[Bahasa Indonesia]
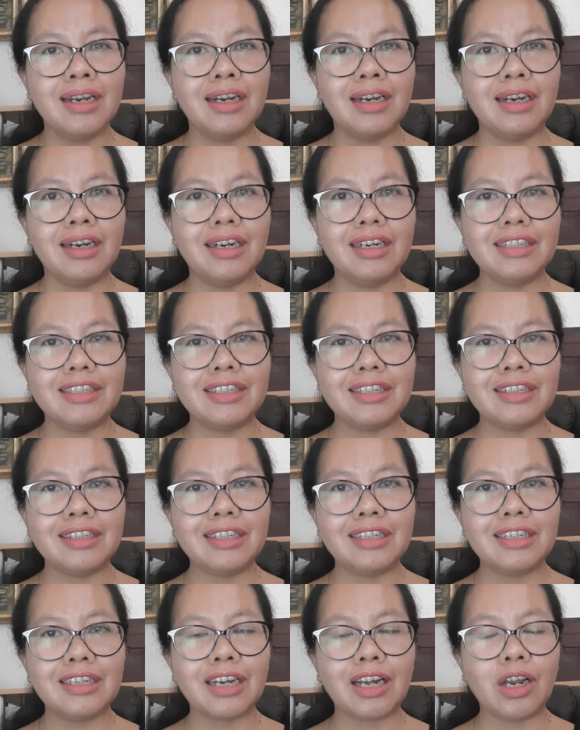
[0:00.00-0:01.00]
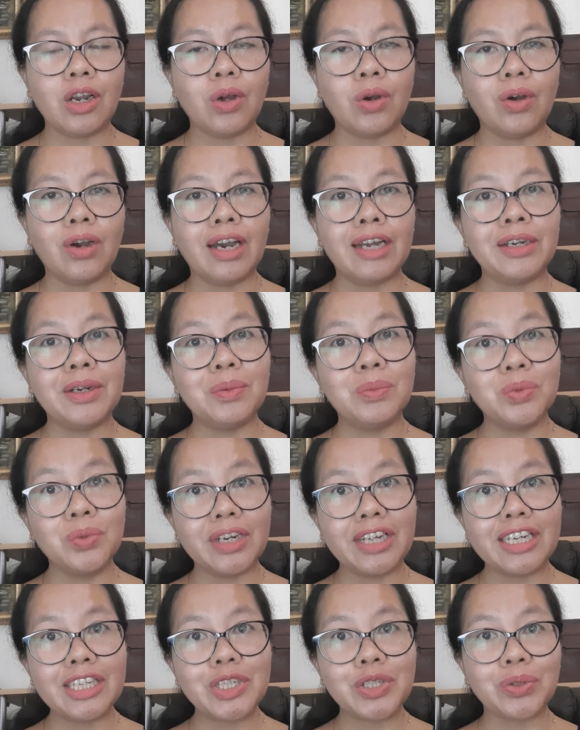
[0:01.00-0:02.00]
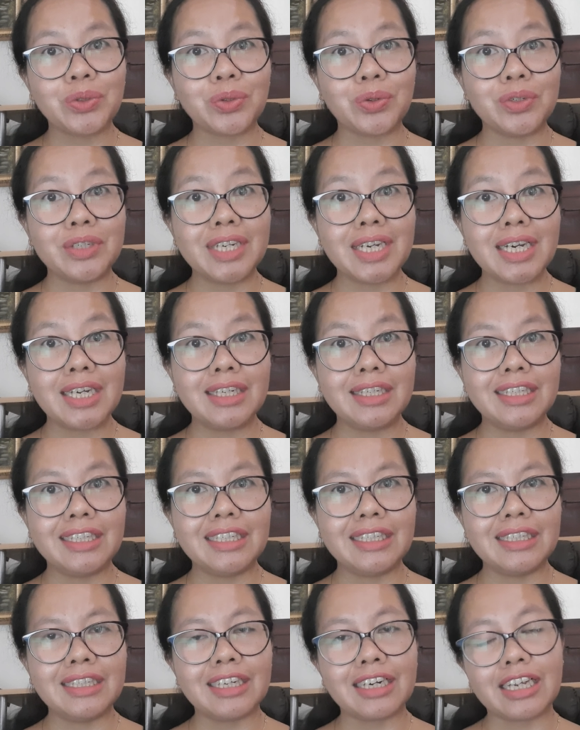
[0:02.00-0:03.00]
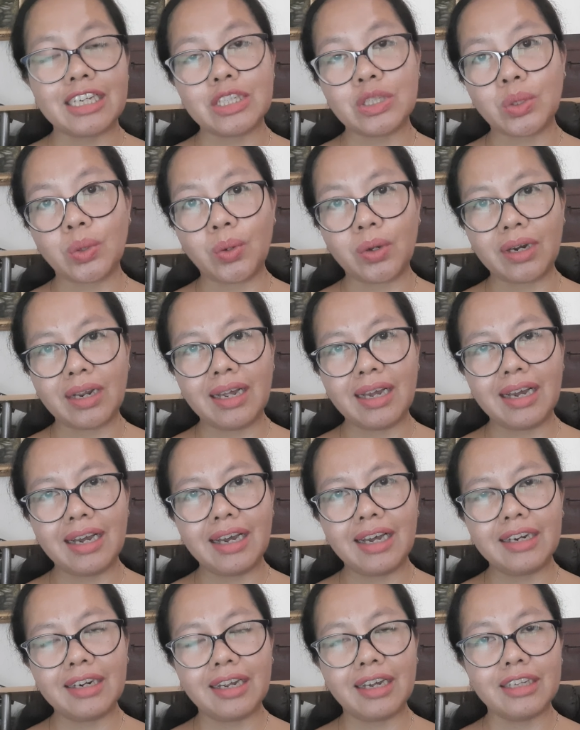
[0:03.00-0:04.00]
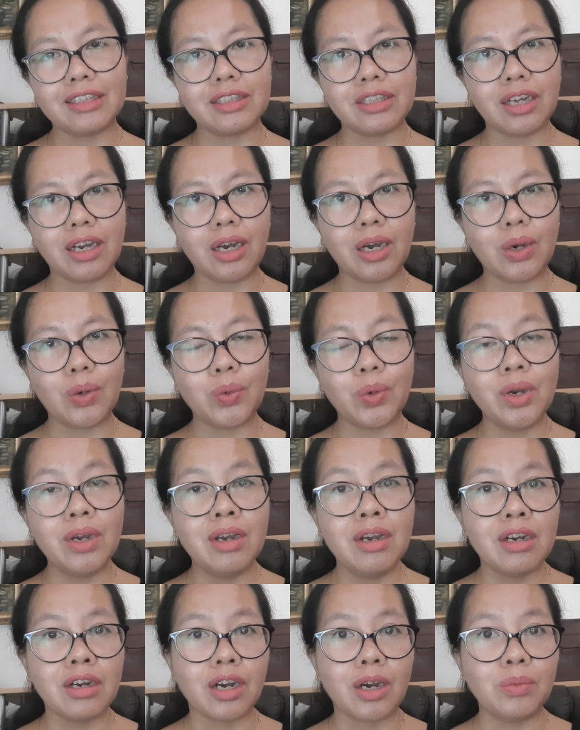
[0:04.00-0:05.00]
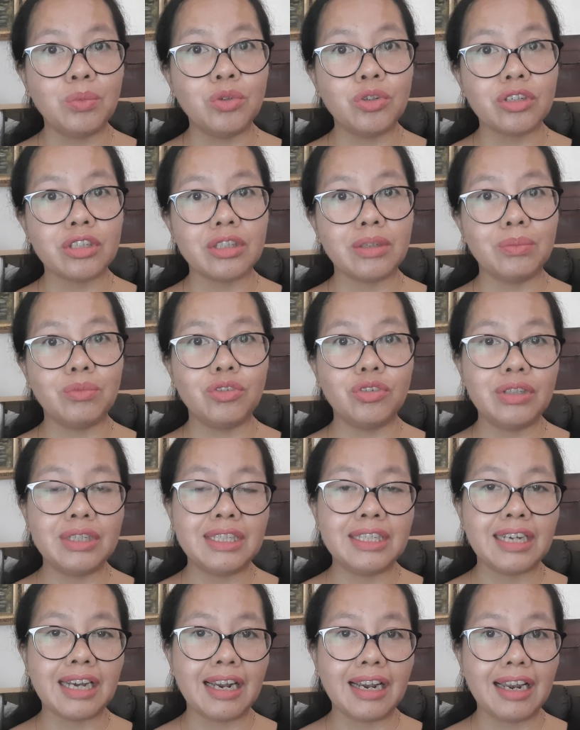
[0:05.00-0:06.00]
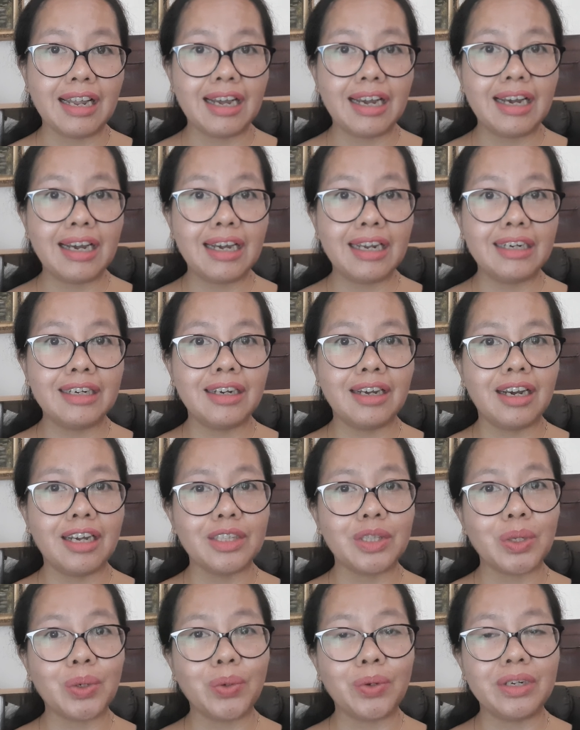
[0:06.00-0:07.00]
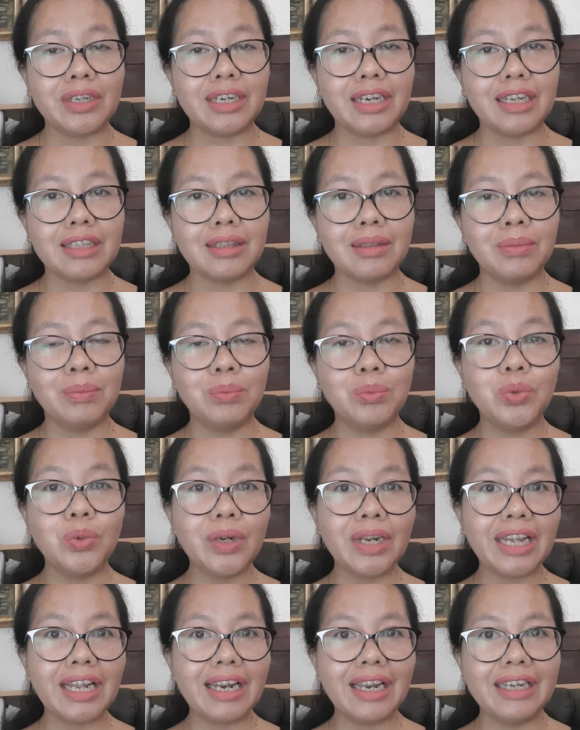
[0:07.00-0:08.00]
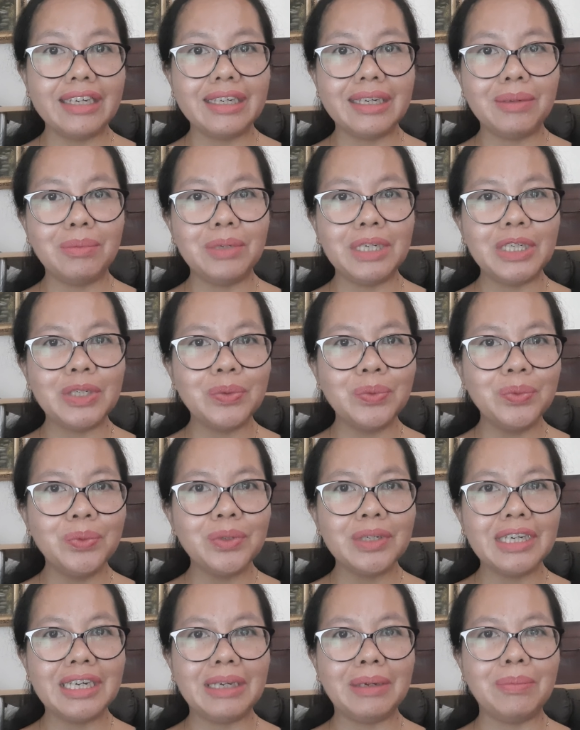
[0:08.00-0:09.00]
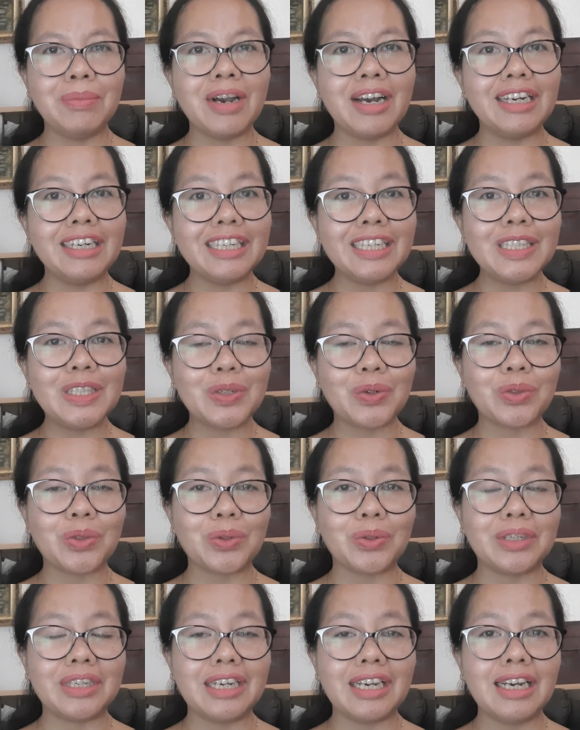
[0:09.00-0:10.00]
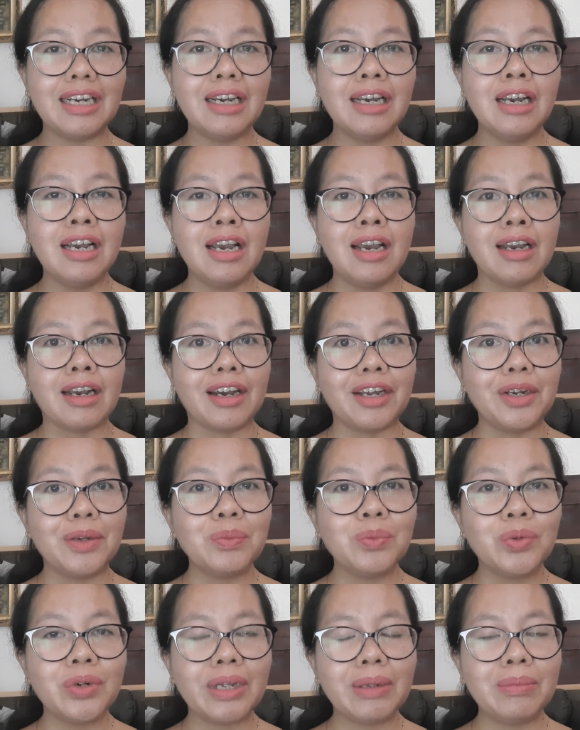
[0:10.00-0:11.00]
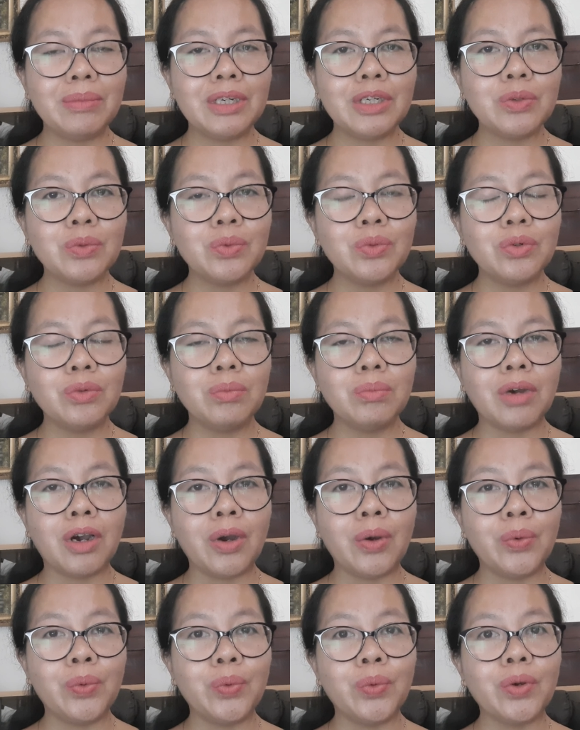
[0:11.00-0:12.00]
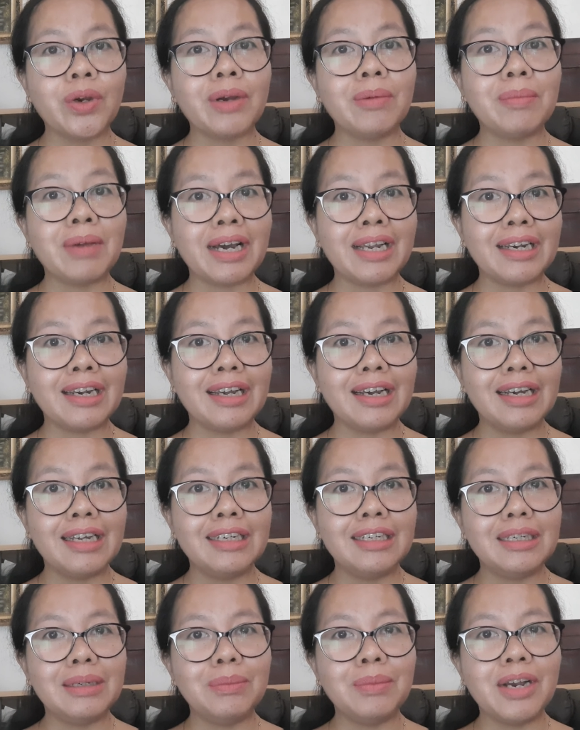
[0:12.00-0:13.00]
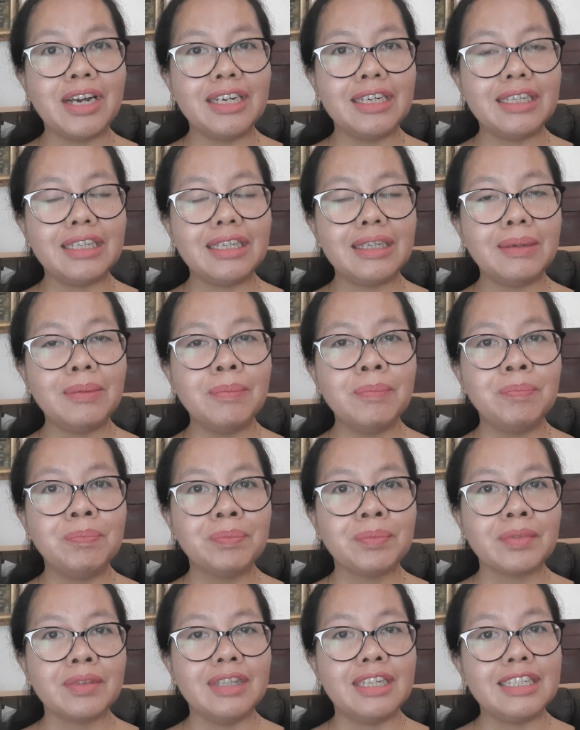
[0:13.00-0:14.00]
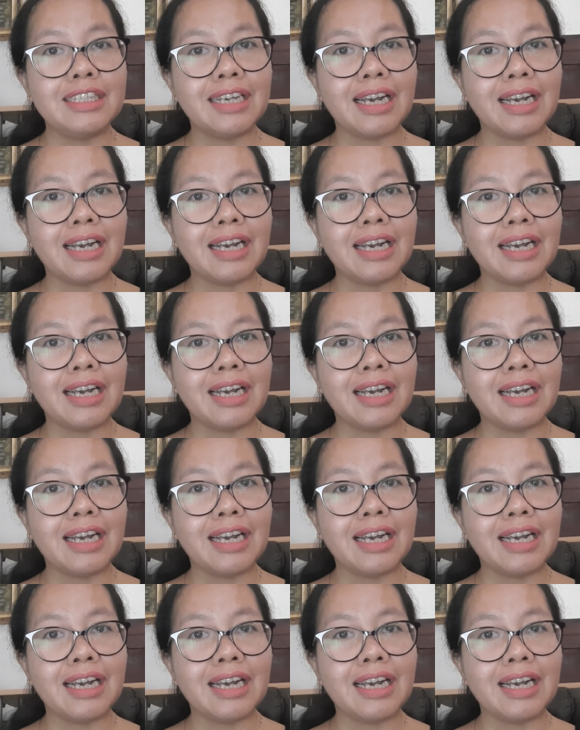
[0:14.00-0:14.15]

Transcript: Uh, jadi kalau ada bule contohnya di restoran atau kamu ketemu di jalan atau lihat bule lagi bingung di Bali contohnya kadang bule bingung mau kemana di Bali di